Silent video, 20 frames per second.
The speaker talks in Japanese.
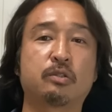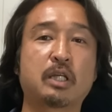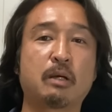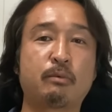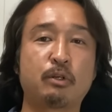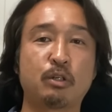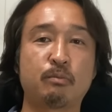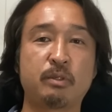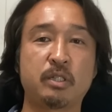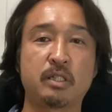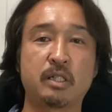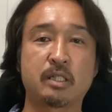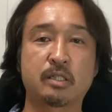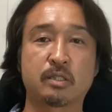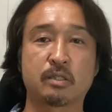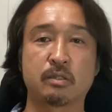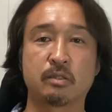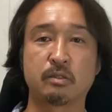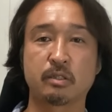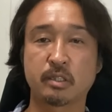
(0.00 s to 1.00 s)

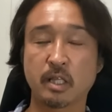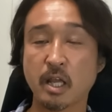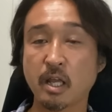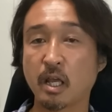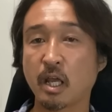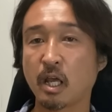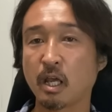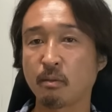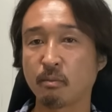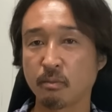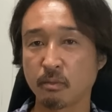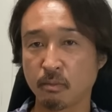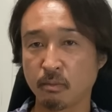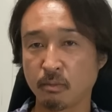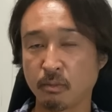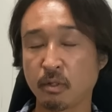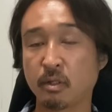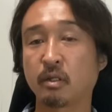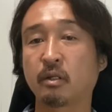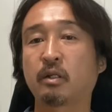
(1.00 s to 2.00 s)
WBS で、えー、
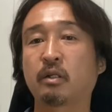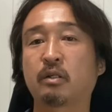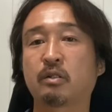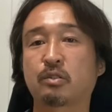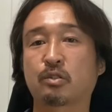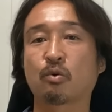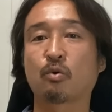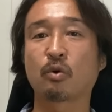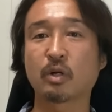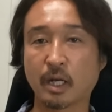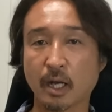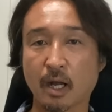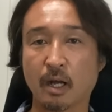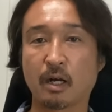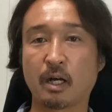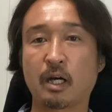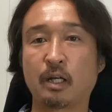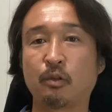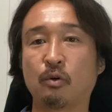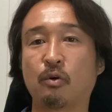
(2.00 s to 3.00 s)
そこか
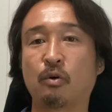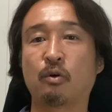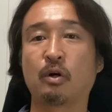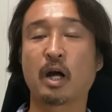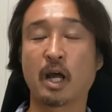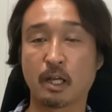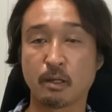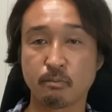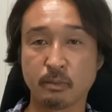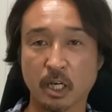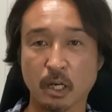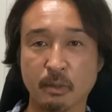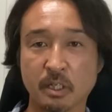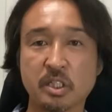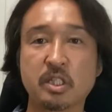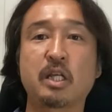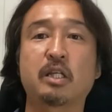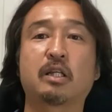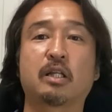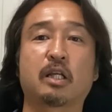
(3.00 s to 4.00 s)
ら、あの、はい、学ば
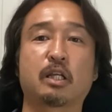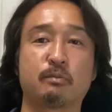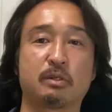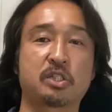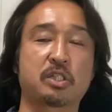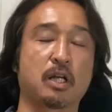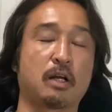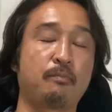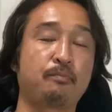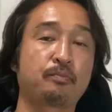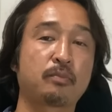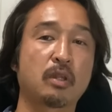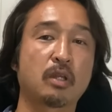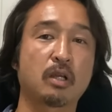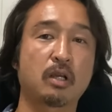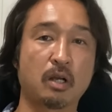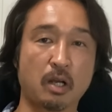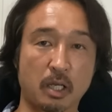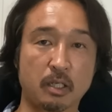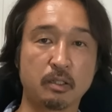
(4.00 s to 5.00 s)
せていただきました。
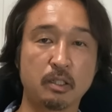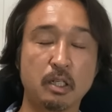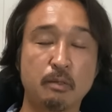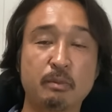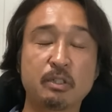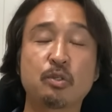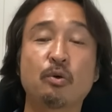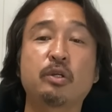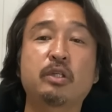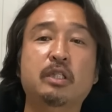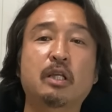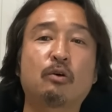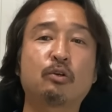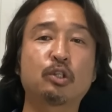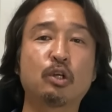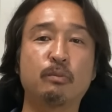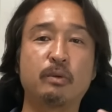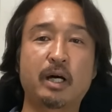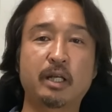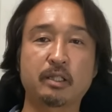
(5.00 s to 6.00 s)
はい。まあ、そういったこ
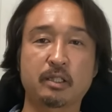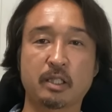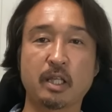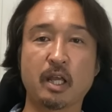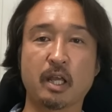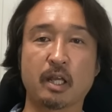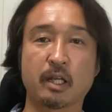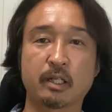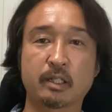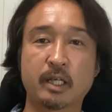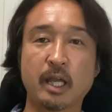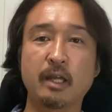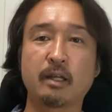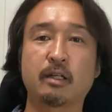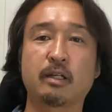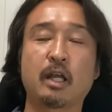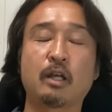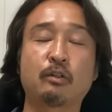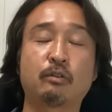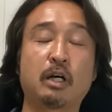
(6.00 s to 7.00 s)
ともあって、
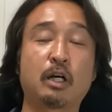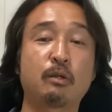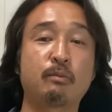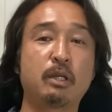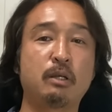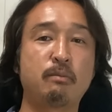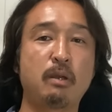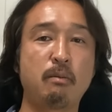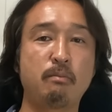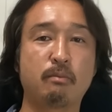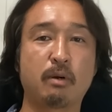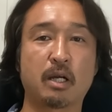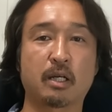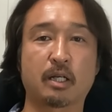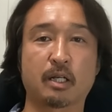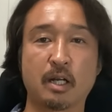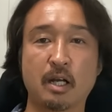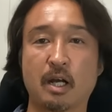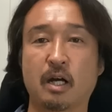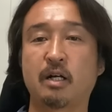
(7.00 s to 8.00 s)
現 FRB メンバー
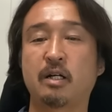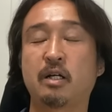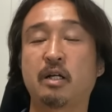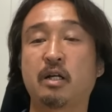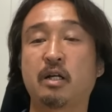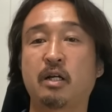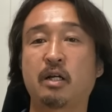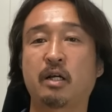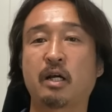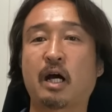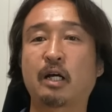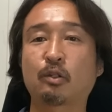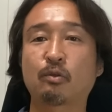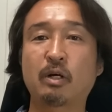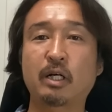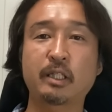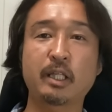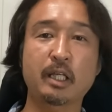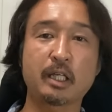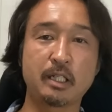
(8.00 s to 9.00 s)
から、ハト
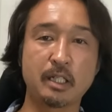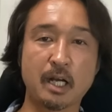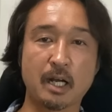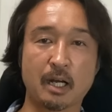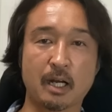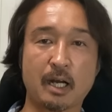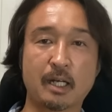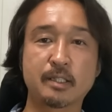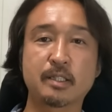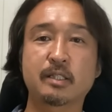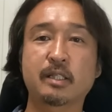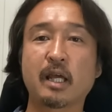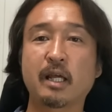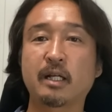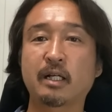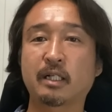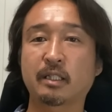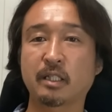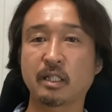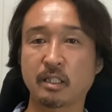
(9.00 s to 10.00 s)
派的な発
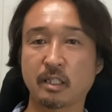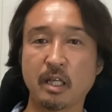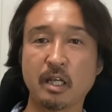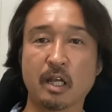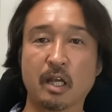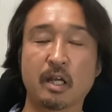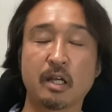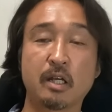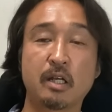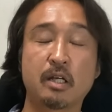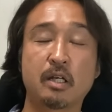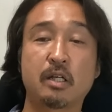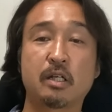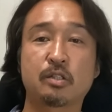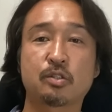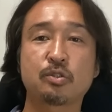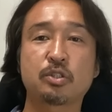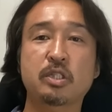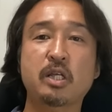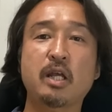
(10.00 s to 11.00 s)
言が出て、
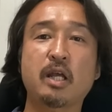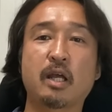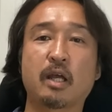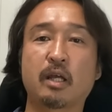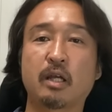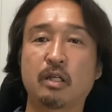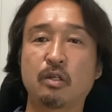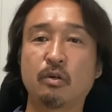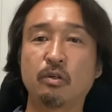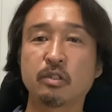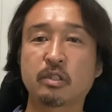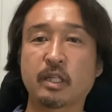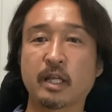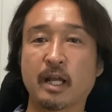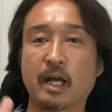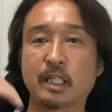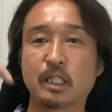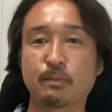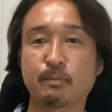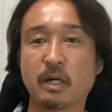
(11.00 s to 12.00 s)
そして
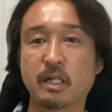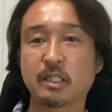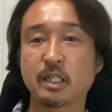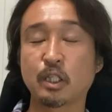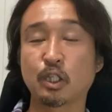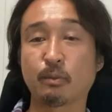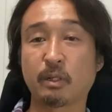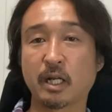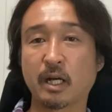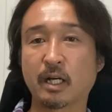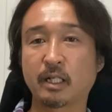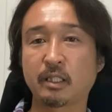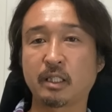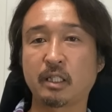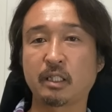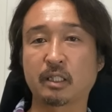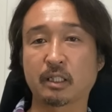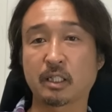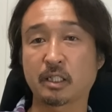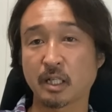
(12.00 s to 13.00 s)
4.8%まで上がっ
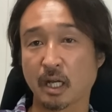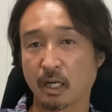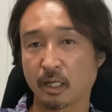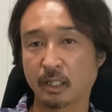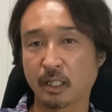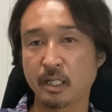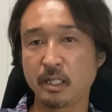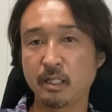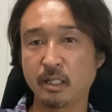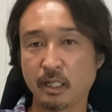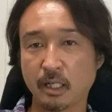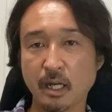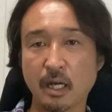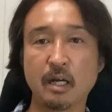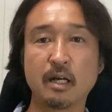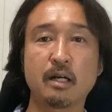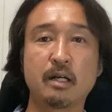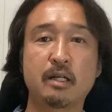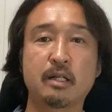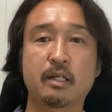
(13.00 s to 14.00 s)
てきた金利
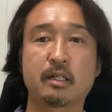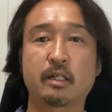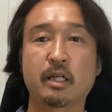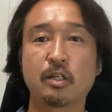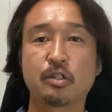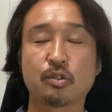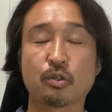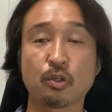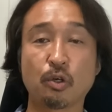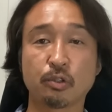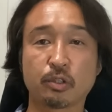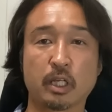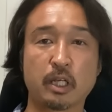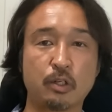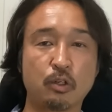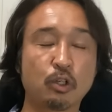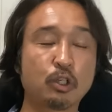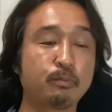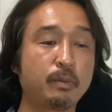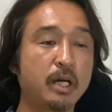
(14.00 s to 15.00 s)
が現状
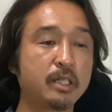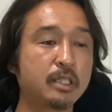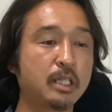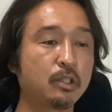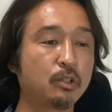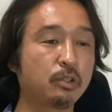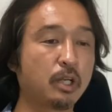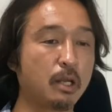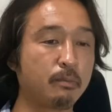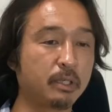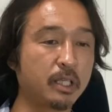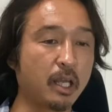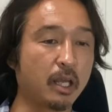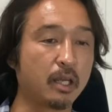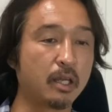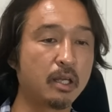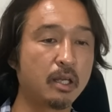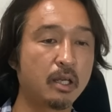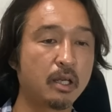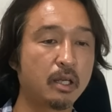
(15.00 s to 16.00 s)
4.6%ぐらいま
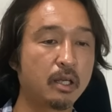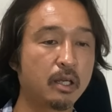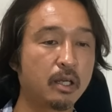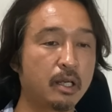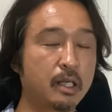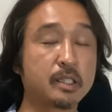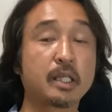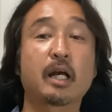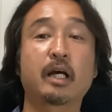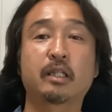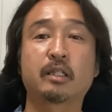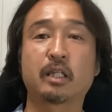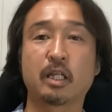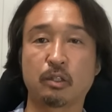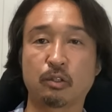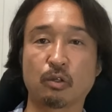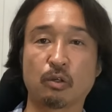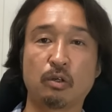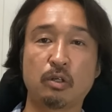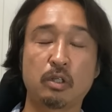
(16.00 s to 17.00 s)
で下がってい
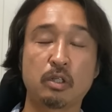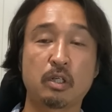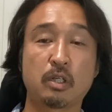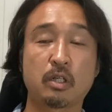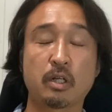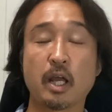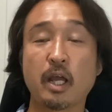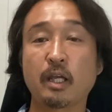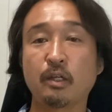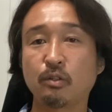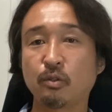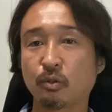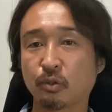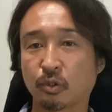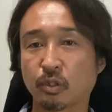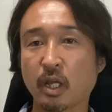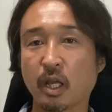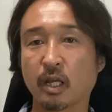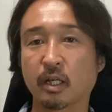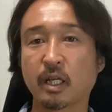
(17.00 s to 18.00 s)
ると。えー、いうこ
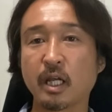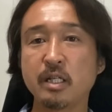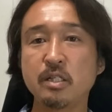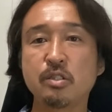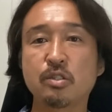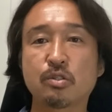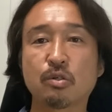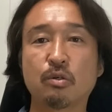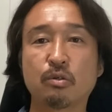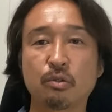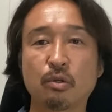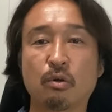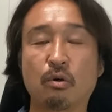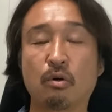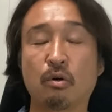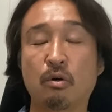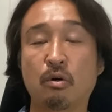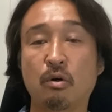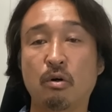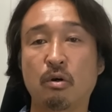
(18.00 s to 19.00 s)
とで、現状
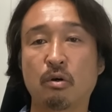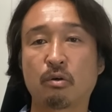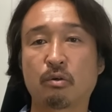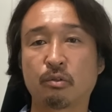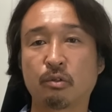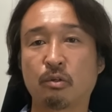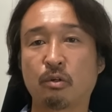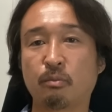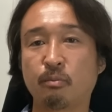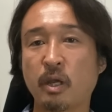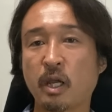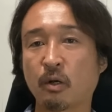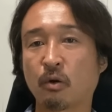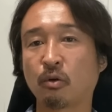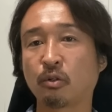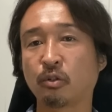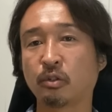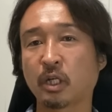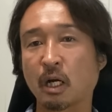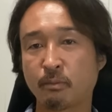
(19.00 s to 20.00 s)
のこの米
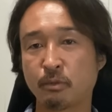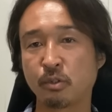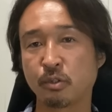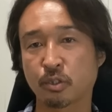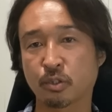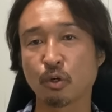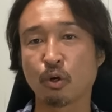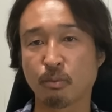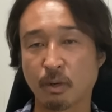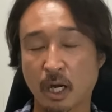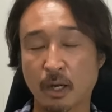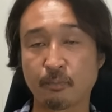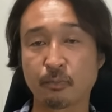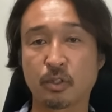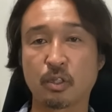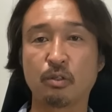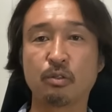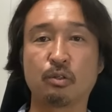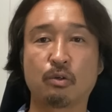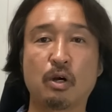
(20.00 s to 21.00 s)
国株相場っ
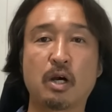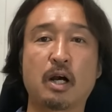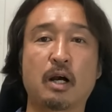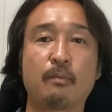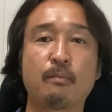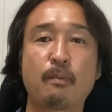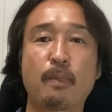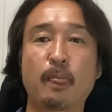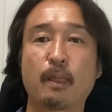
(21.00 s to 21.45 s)
ていうのは、